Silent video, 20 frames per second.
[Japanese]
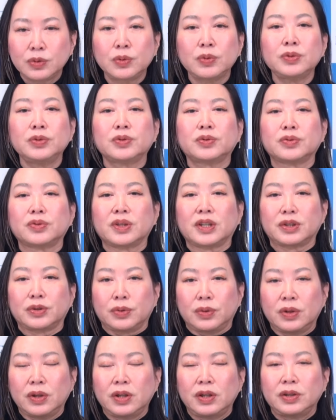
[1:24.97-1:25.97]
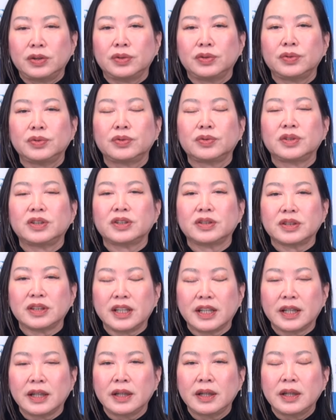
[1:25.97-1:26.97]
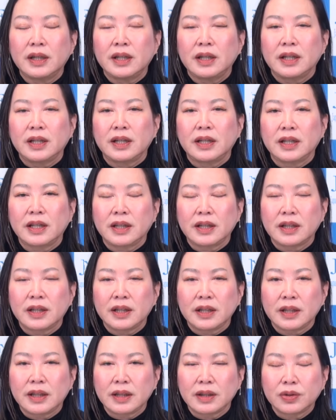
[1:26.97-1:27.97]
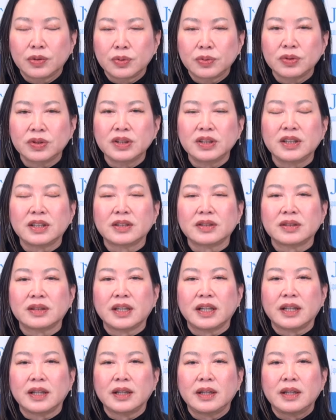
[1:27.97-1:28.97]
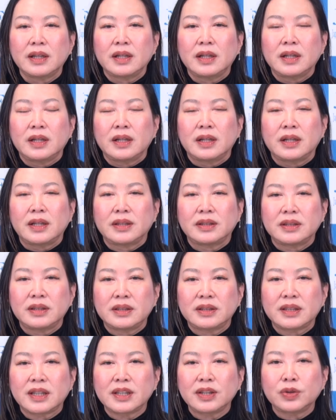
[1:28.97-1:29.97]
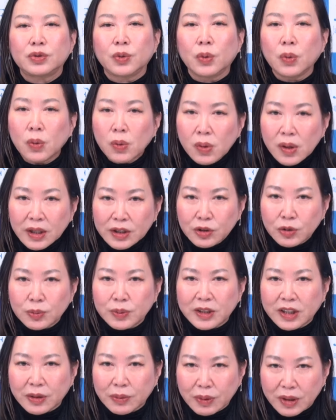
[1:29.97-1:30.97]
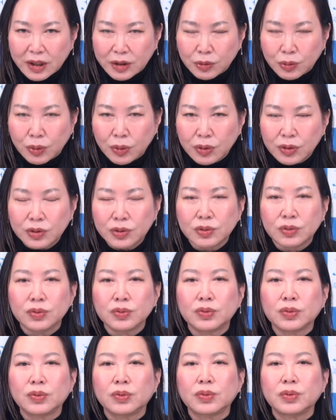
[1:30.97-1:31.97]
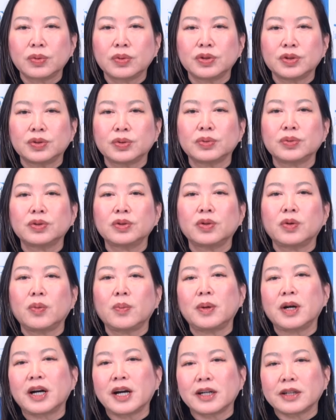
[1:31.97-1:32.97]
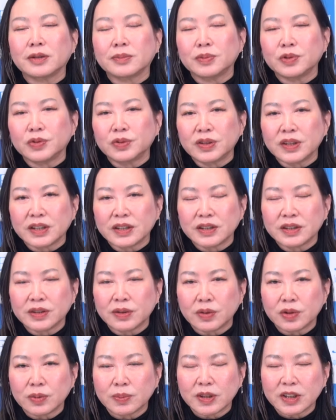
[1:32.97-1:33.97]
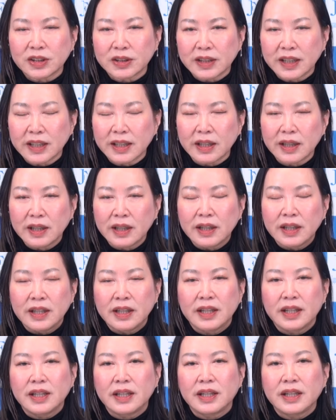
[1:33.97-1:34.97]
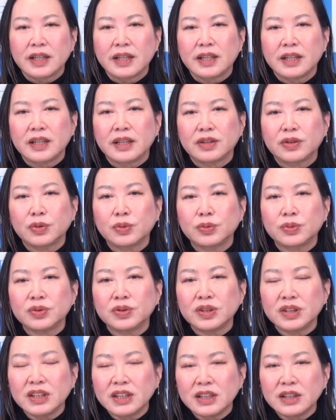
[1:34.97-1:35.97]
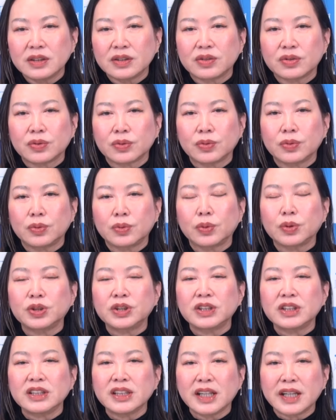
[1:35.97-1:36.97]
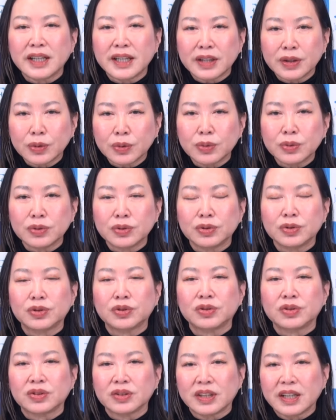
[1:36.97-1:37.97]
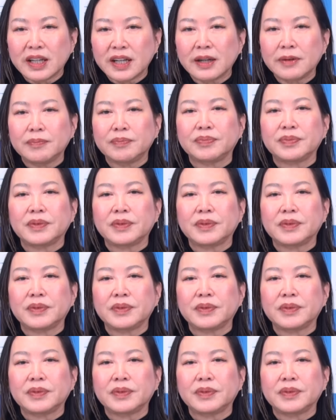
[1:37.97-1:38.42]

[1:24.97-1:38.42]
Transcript: どういうことかというとですね、えー、特にですね実際にどこが伸びたのかというところを非常に細かく分析しておりまして、えー、特にそのロシアへの輸出が、